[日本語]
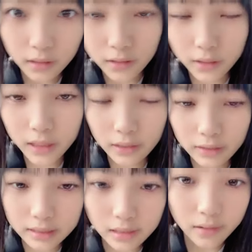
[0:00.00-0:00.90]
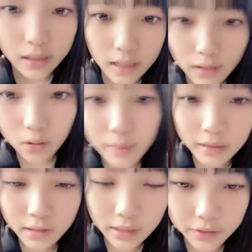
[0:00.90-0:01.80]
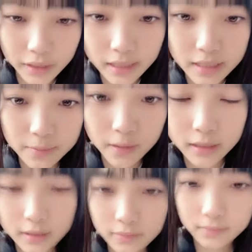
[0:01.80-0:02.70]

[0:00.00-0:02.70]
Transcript: 今日来てくださる方コメントでお願いします